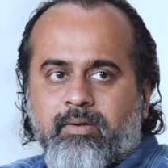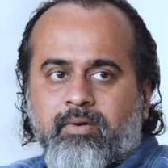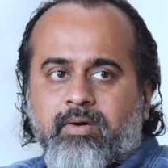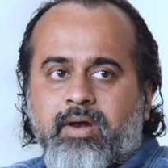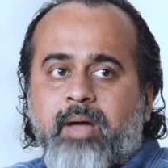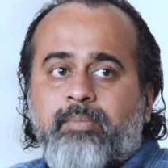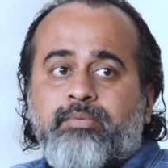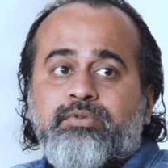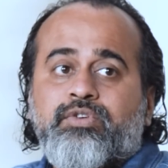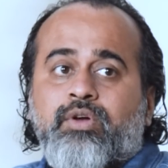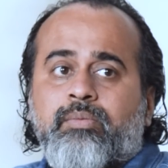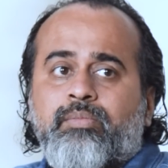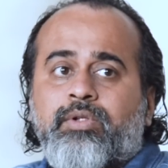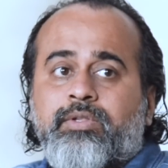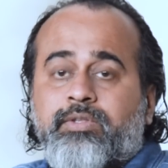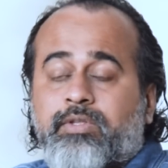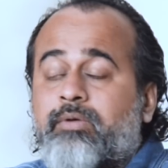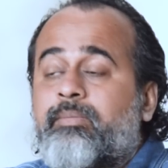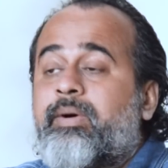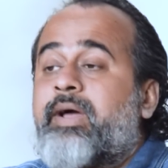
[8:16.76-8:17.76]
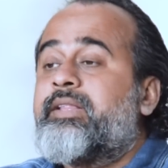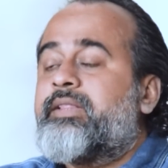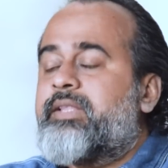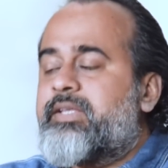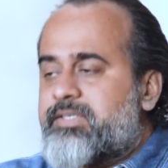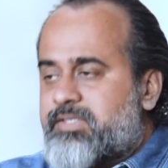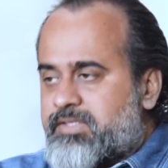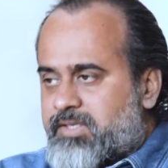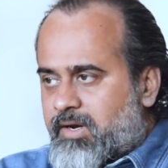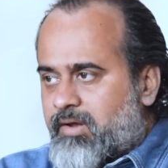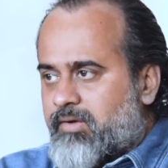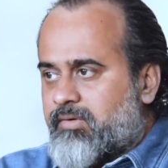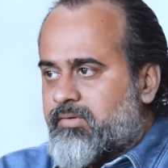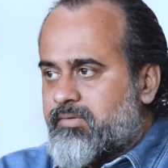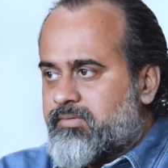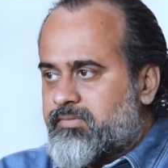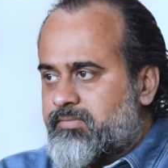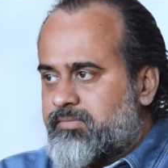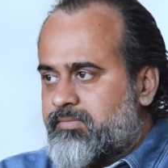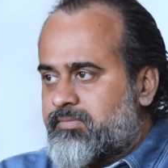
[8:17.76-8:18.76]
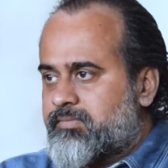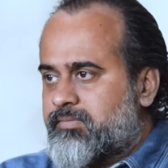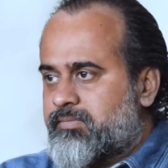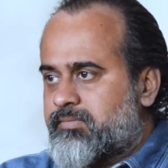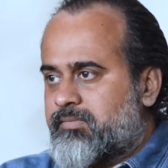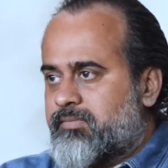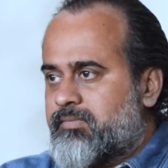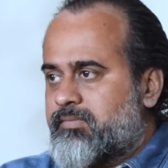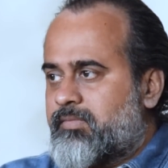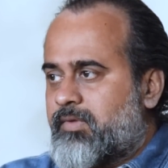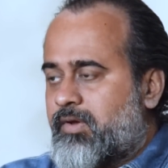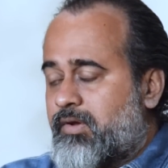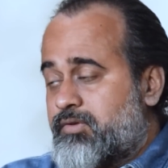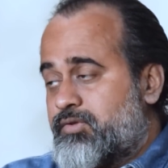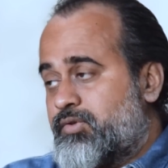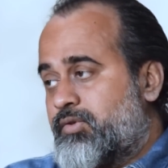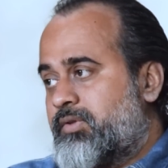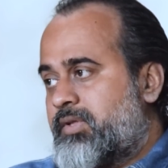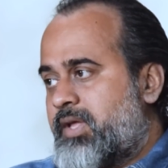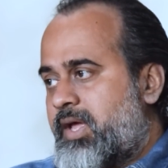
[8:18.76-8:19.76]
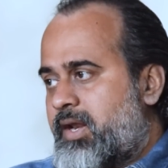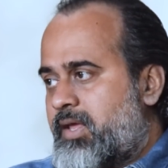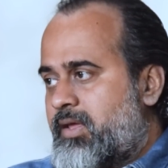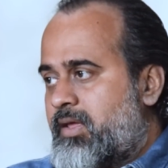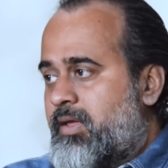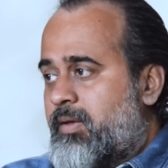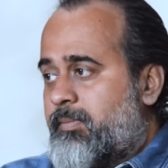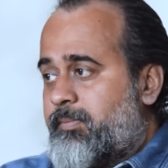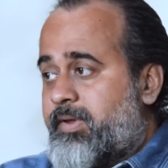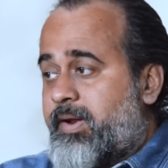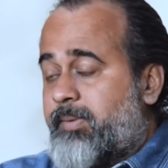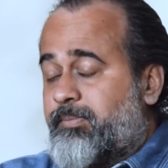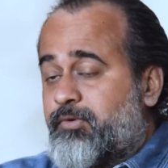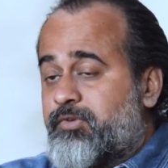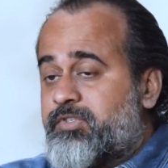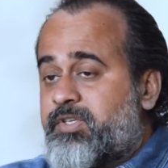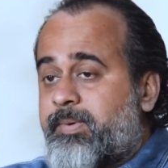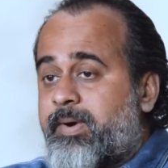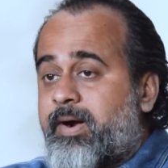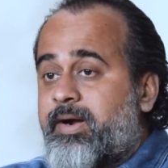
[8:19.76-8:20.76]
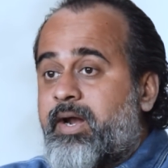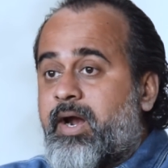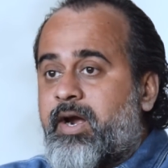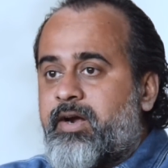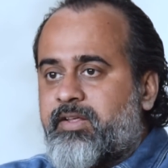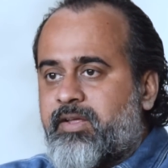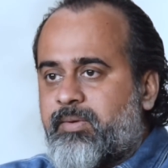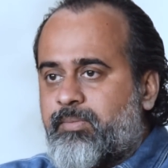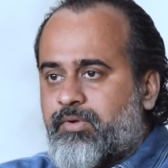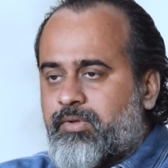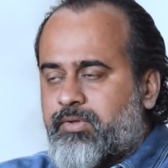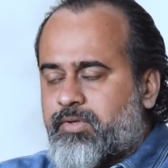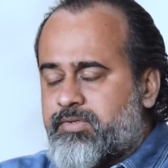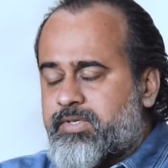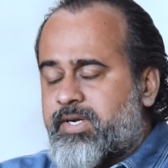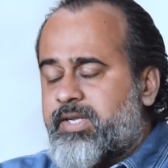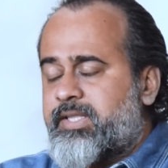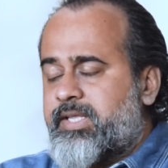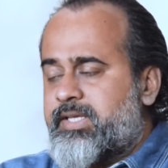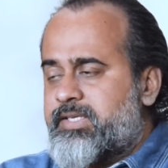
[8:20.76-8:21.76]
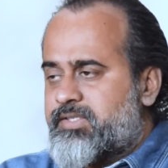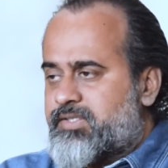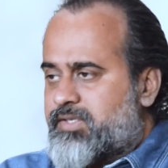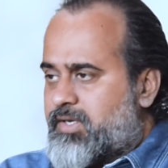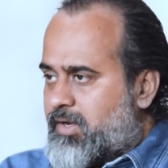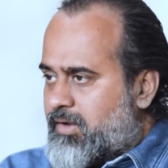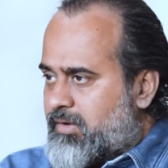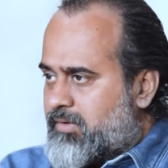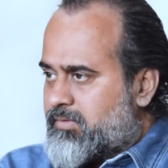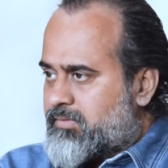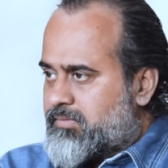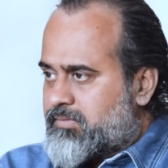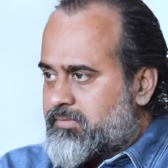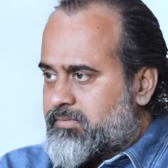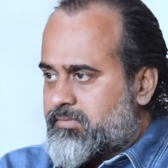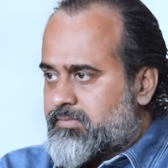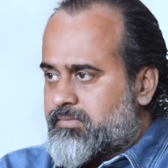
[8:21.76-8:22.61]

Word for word: और आप उसको बोलते हो भाई तेज़ चलाओ और सुनता नहीं फिर आप दूसरी बार डांट के बोलते हो ज़रा तेज़ चलाओ